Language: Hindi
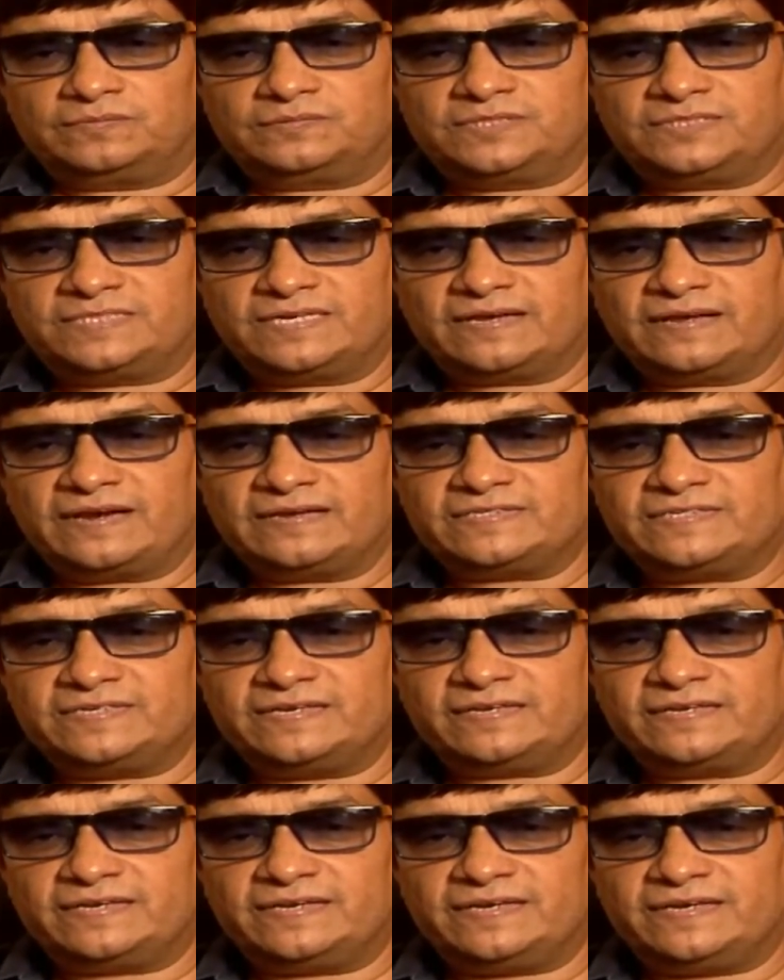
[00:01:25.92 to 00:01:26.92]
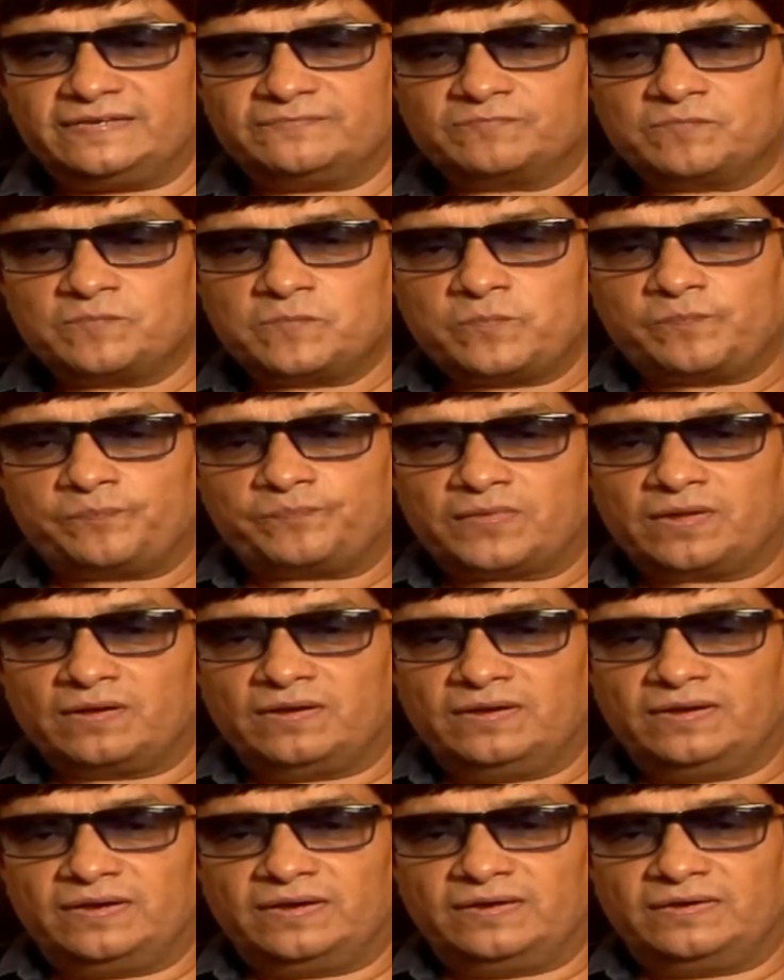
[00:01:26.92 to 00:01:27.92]
जिसे कहना चाहिए कि
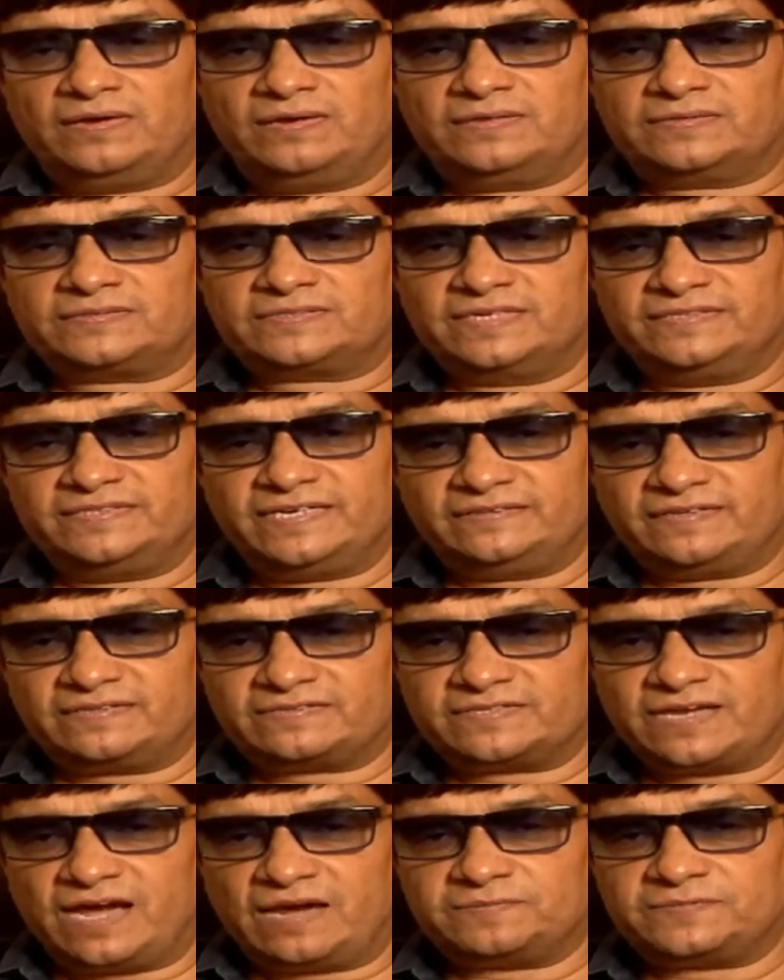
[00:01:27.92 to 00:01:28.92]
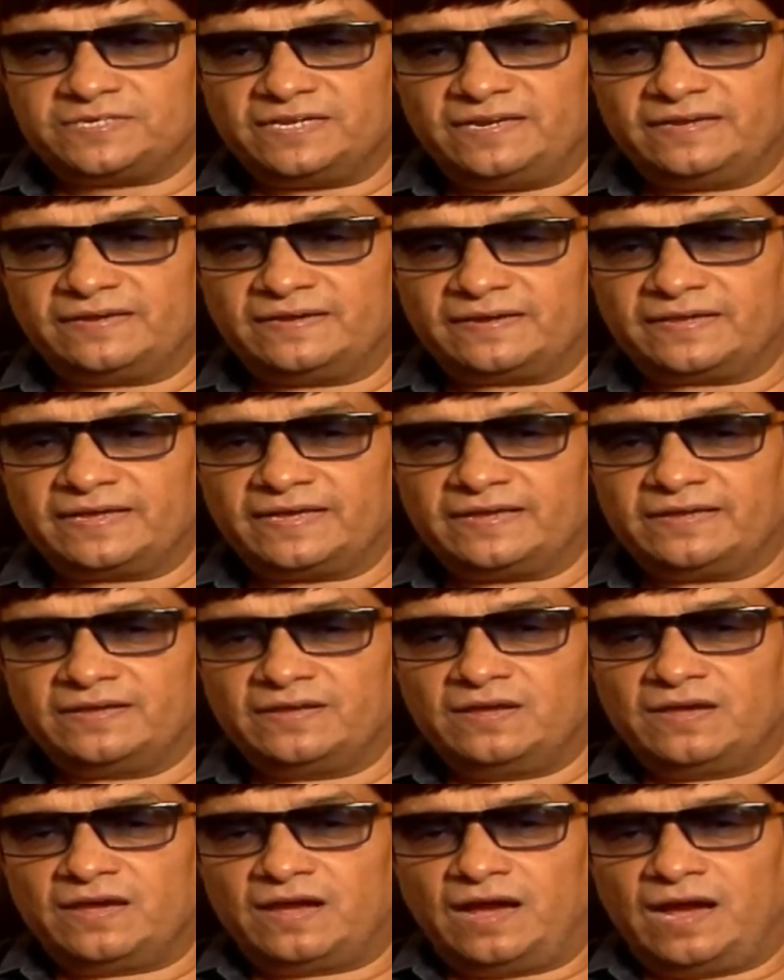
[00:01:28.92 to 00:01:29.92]
संजय दत्त साहब से लेकर के
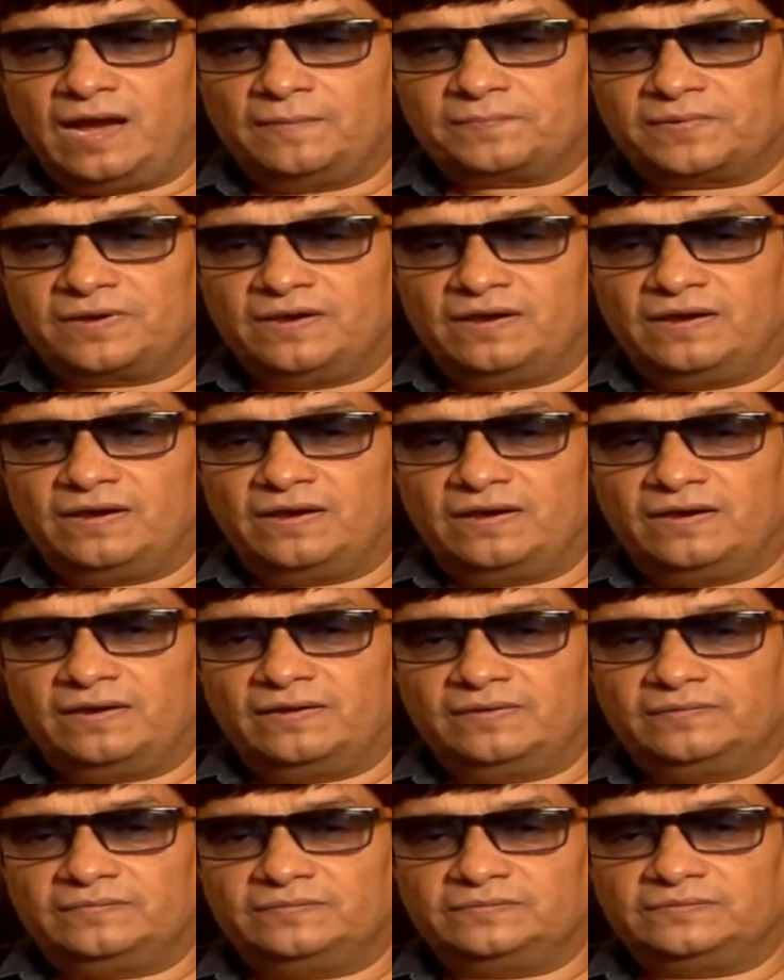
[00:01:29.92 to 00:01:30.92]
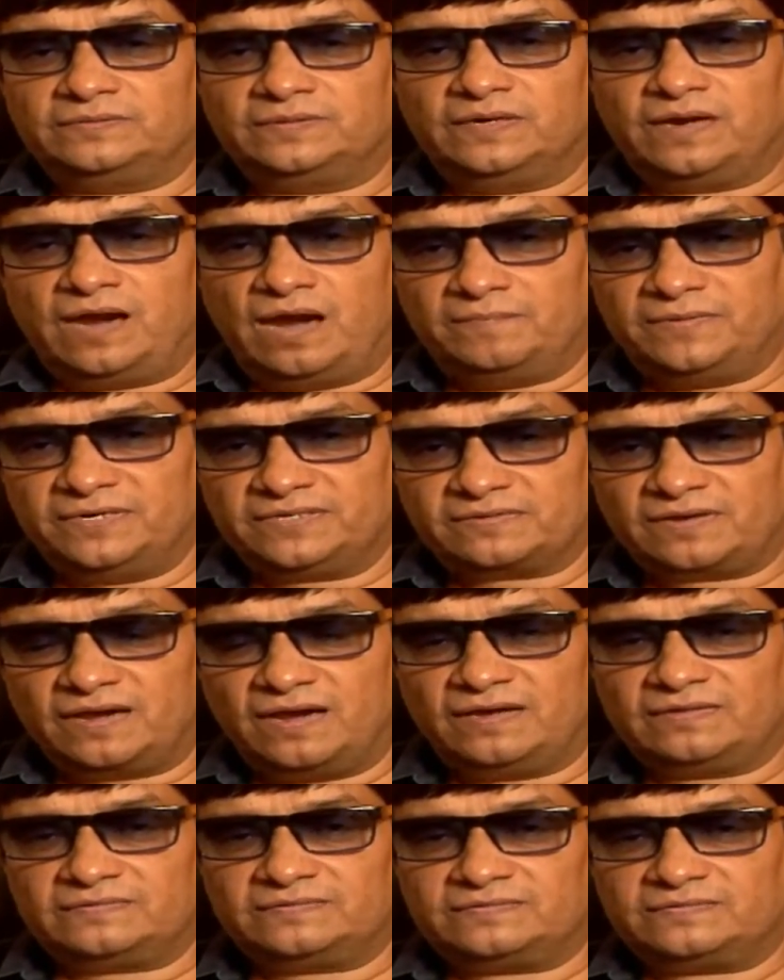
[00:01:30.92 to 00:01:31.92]
आपका आमिर
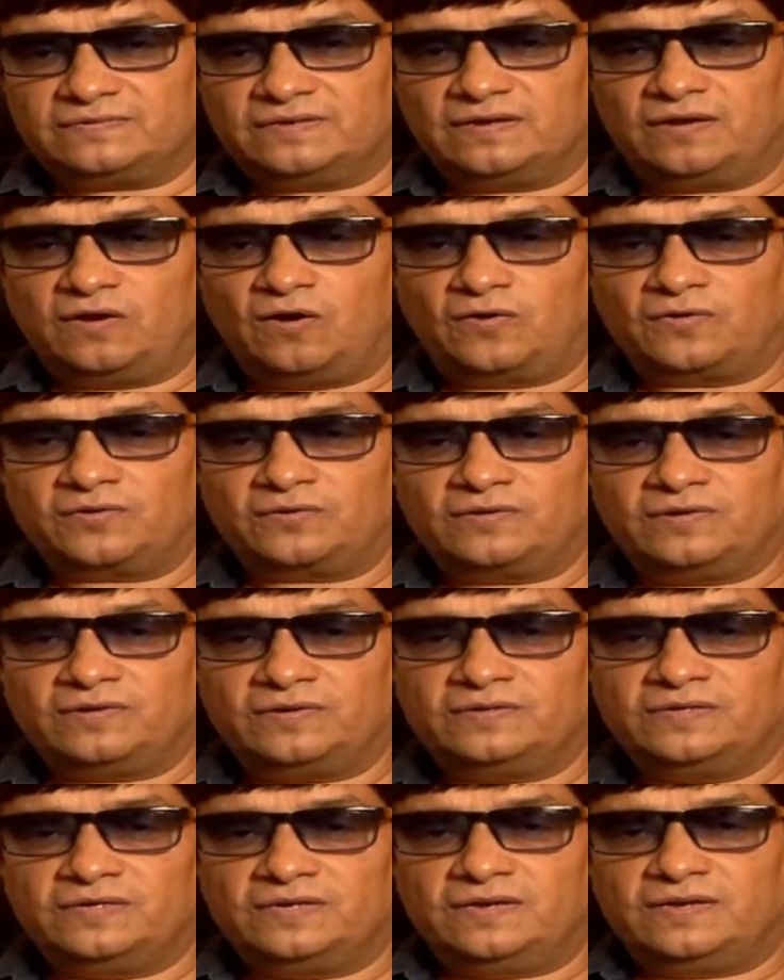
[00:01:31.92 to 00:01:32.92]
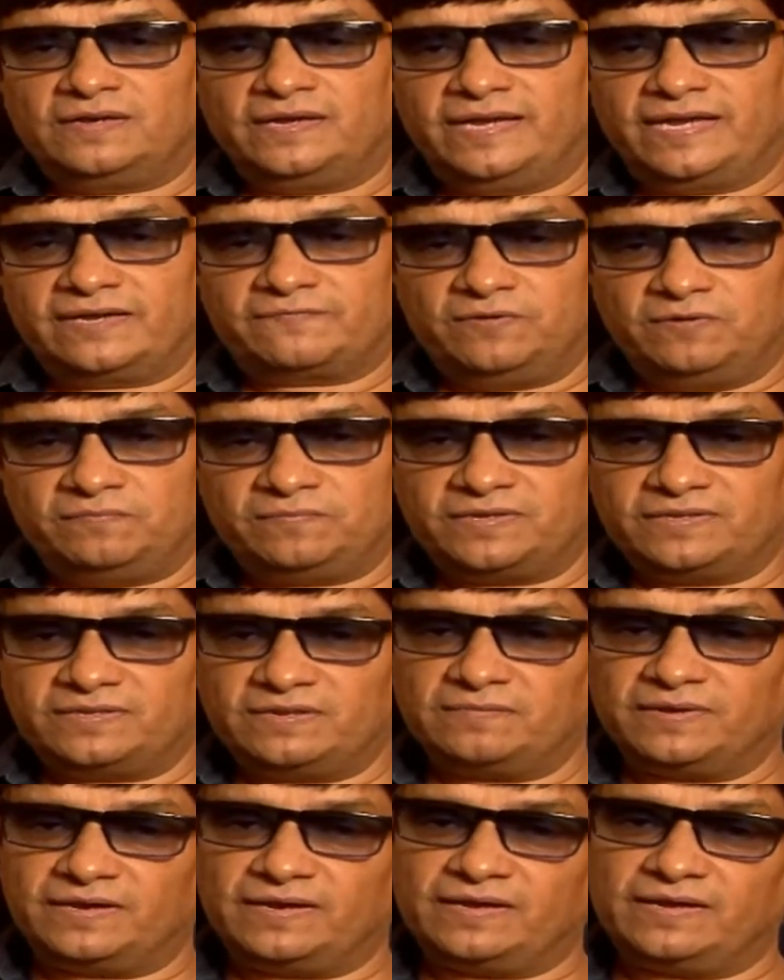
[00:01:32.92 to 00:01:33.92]
खान और एक फिल्म की
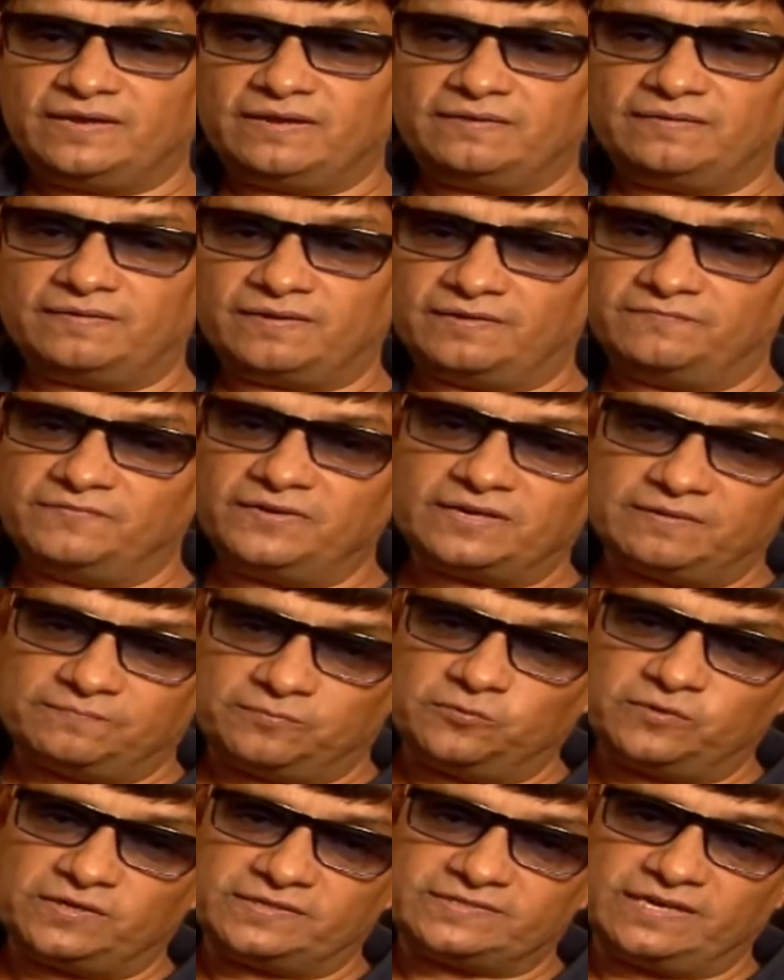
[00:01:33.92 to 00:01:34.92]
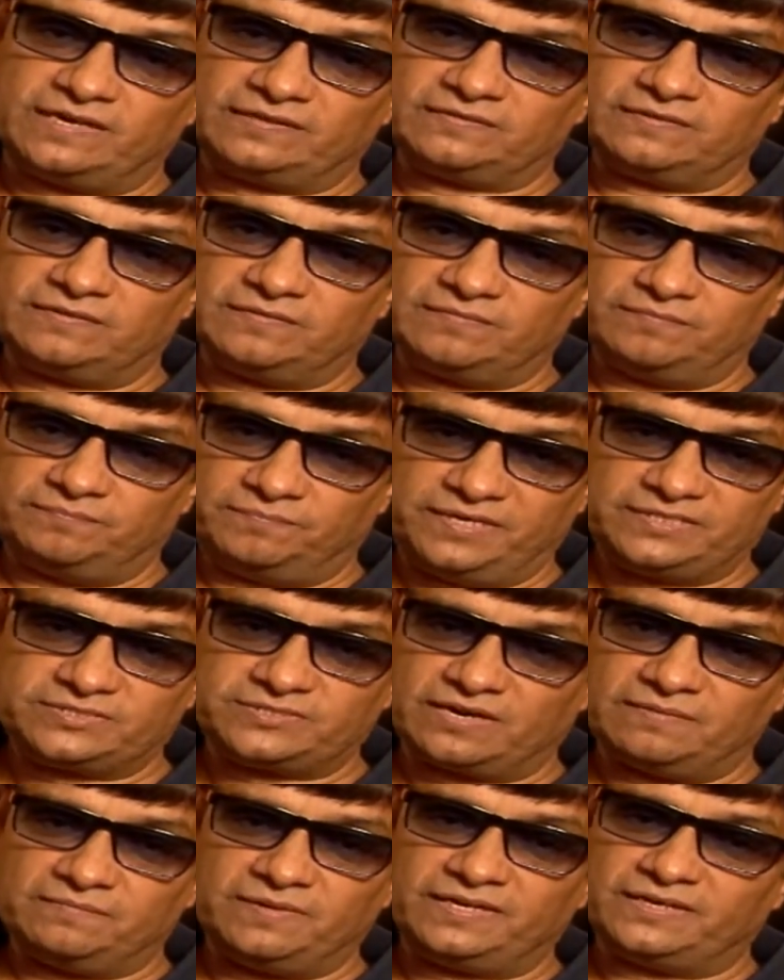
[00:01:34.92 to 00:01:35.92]
थी मैंने रणवीर कपूर के साथ
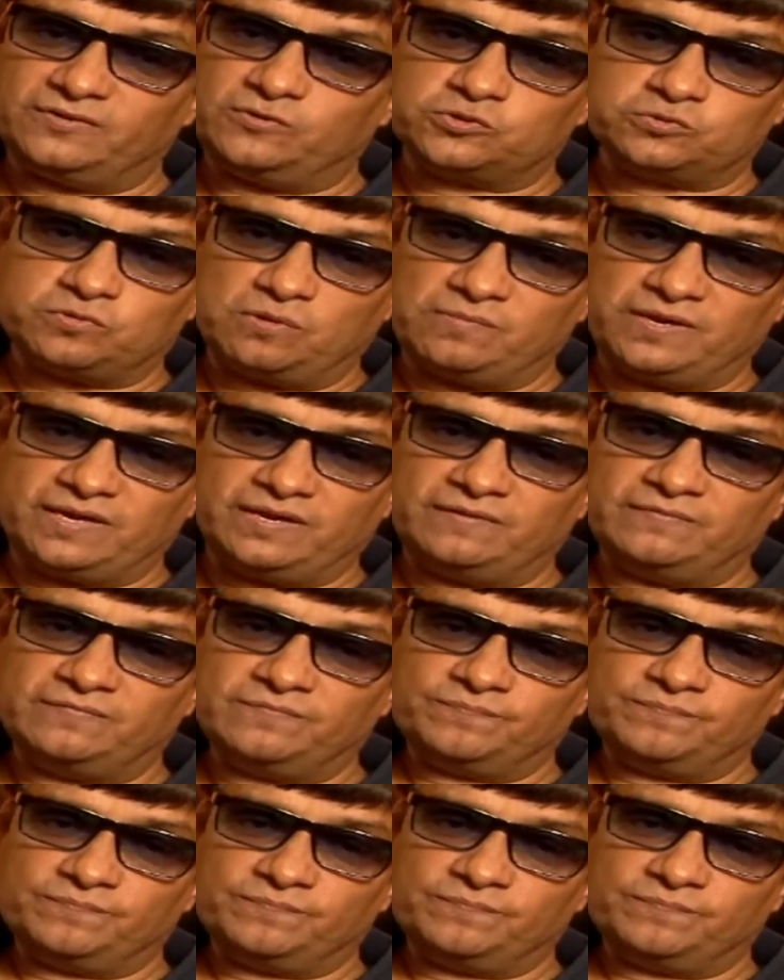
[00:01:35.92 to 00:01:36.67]
बेशरम लेकिन उसमें मैं